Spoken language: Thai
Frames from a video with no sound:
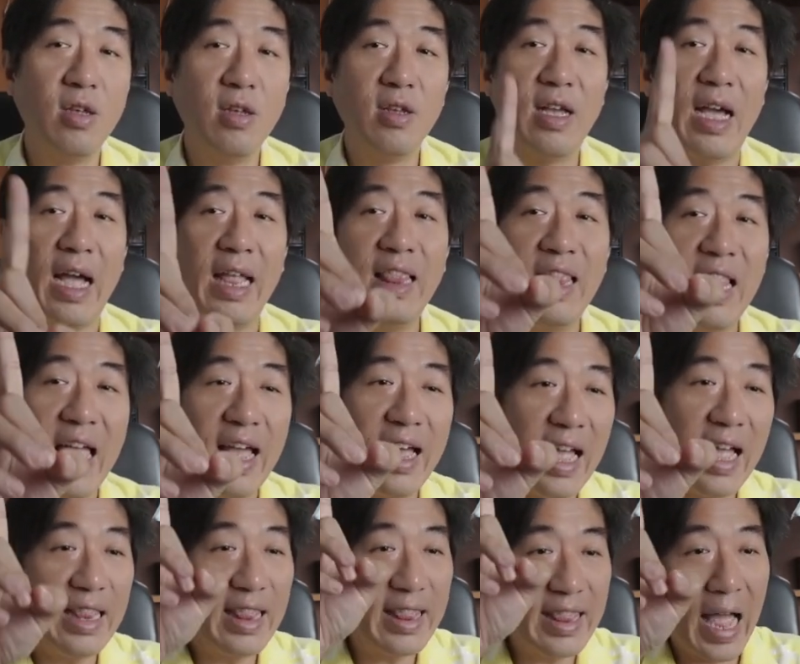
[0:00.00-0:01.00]
หนึ่งขั้นแรก
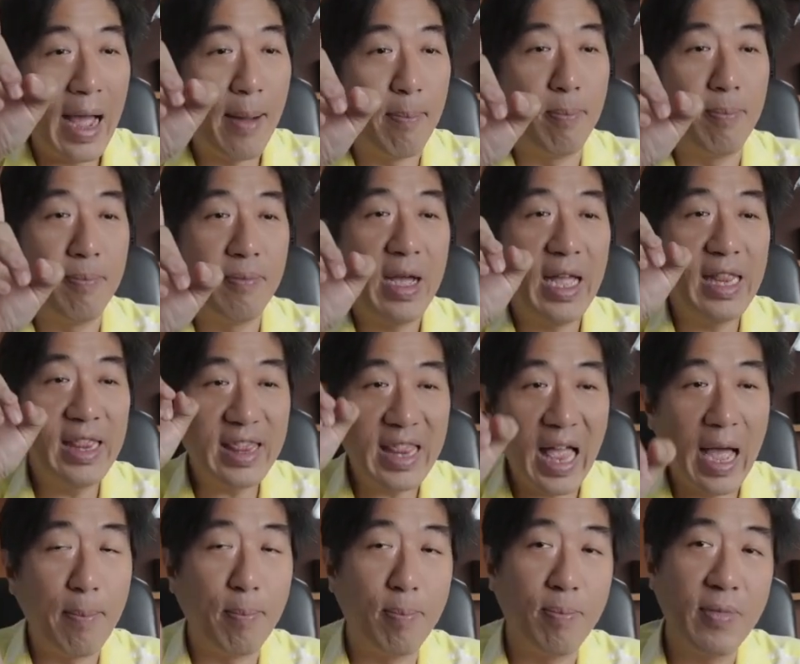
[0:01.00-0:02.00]
ขั้นต่ำขั้น
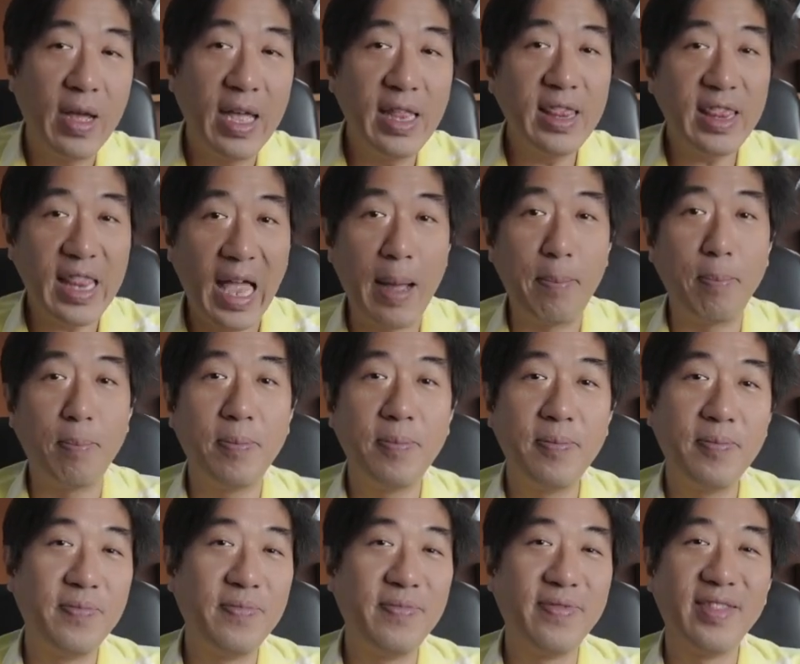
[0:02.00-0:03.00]
ต่ำขั้น
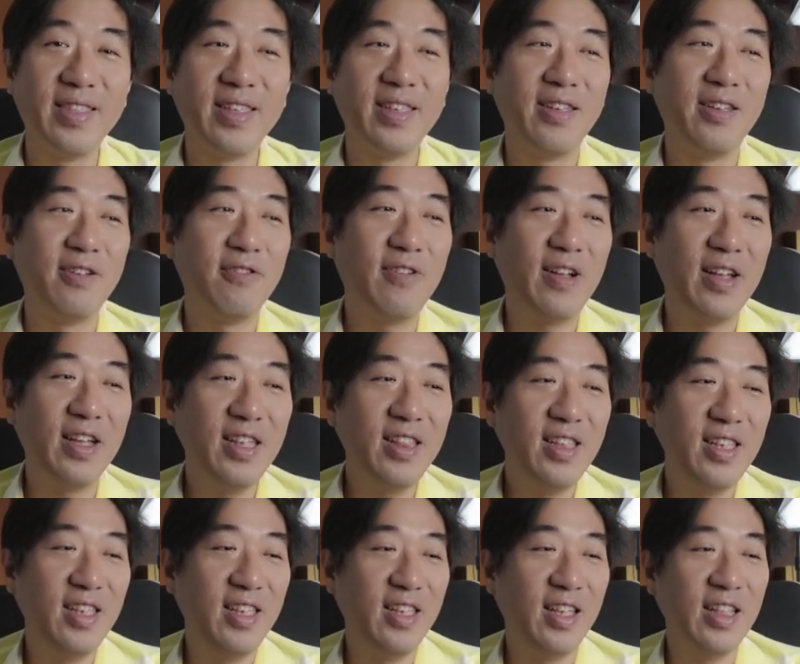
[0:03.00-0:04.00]
ต่ำฟังให้
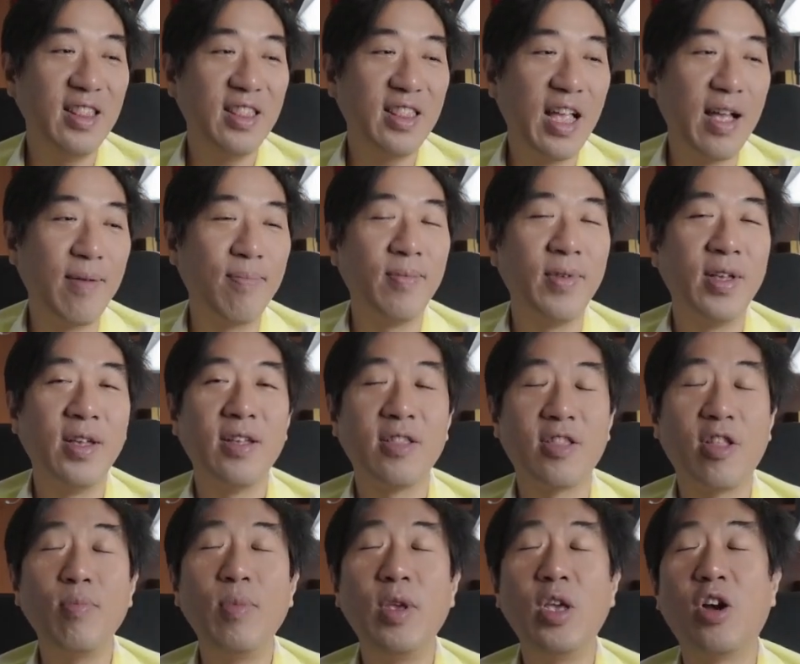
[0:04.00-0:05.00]
ดีขั้น
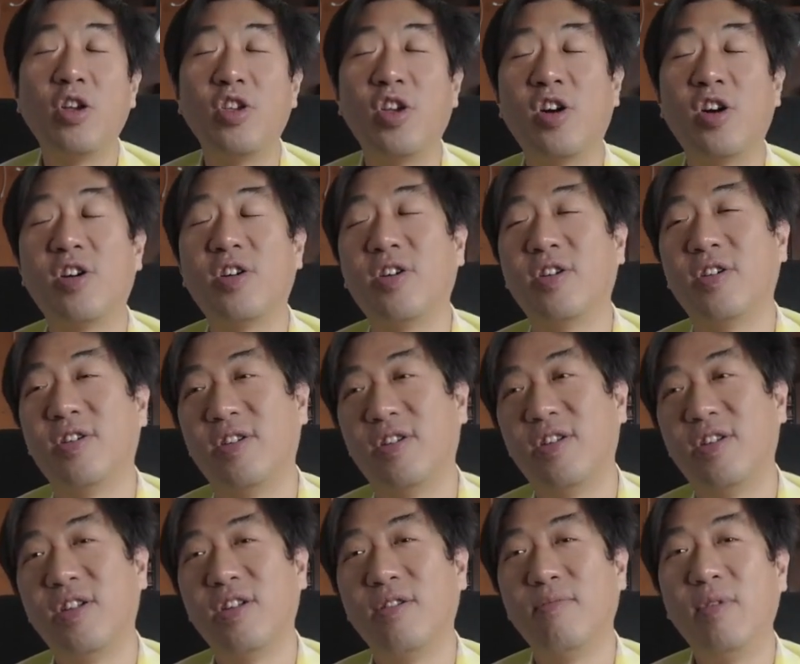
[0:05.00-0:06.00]
ต่ำต้องมีออย
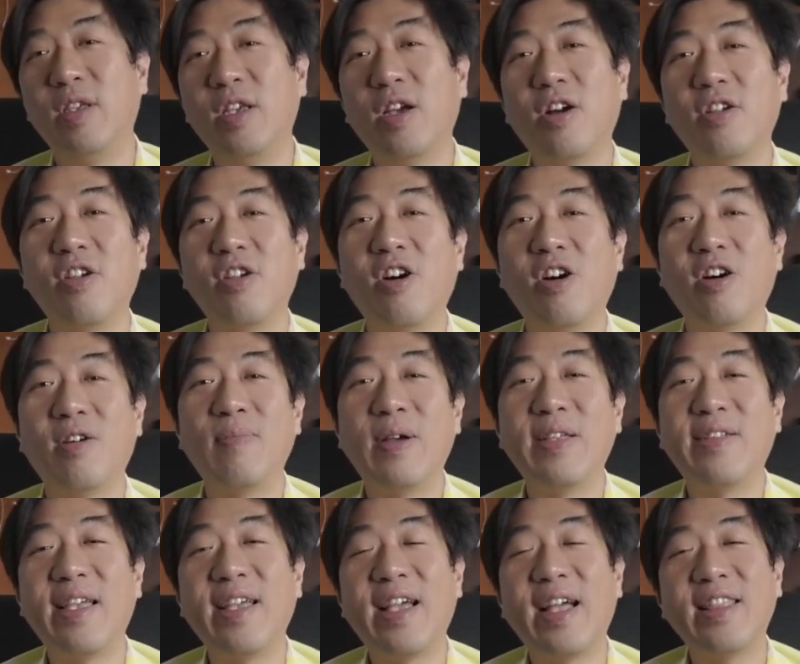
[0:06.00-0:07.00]
มีออย
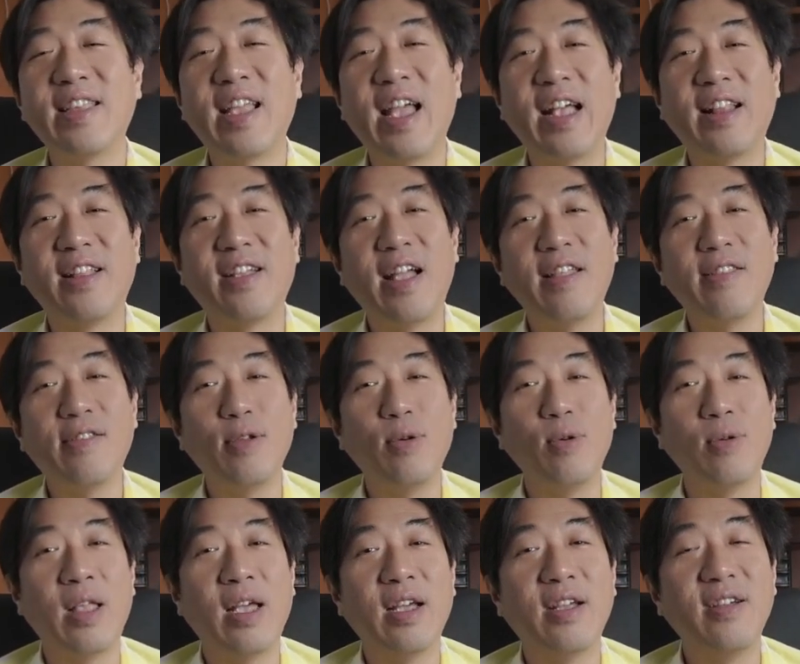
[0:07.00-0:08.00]
ไม่ใช่ขั้นกลางหรือขั้น
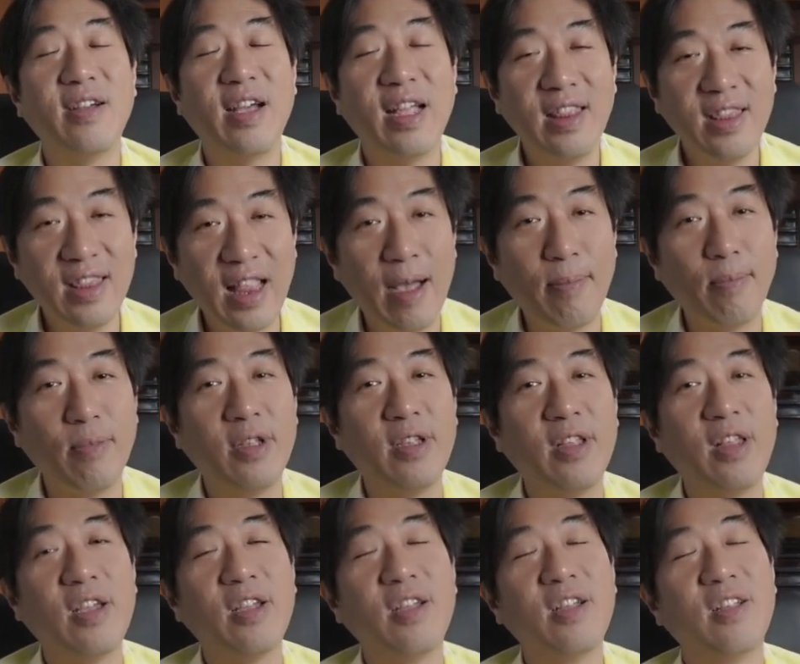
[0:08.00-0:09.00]
สูงนะคือขั้นต่ำเล
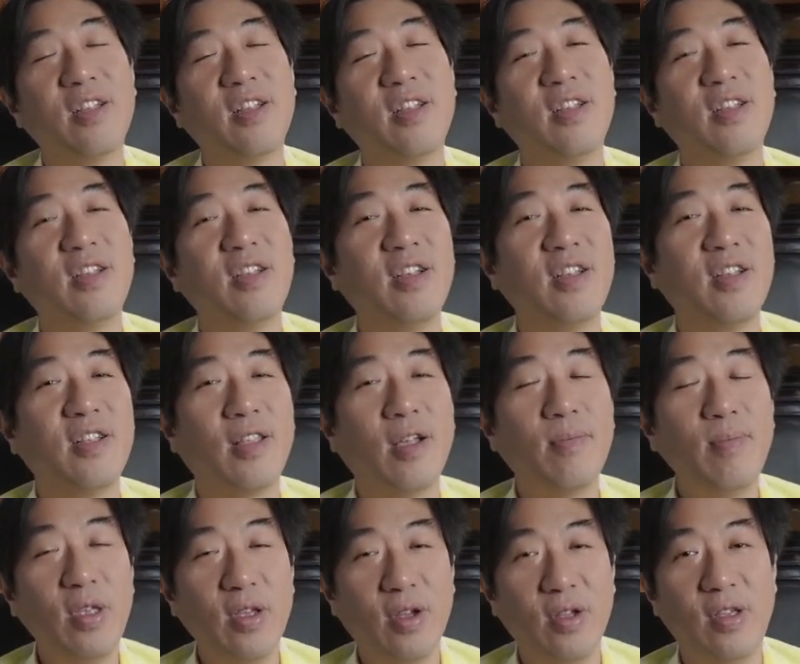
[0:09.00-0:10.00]
ยนะต้
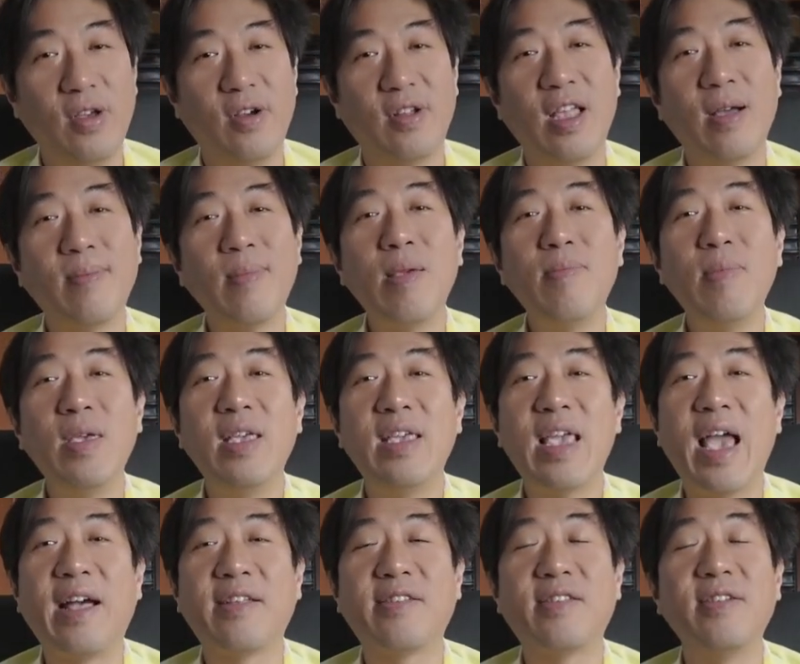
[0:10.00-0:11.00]
องมีออยถ้าไม่มี
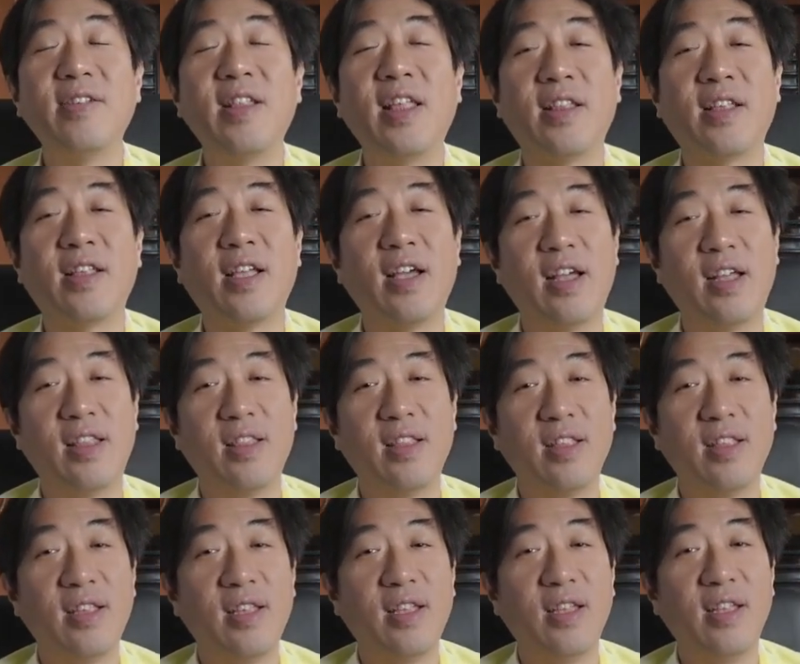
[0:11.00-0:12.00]
อย่าซื้อเด็ดขาด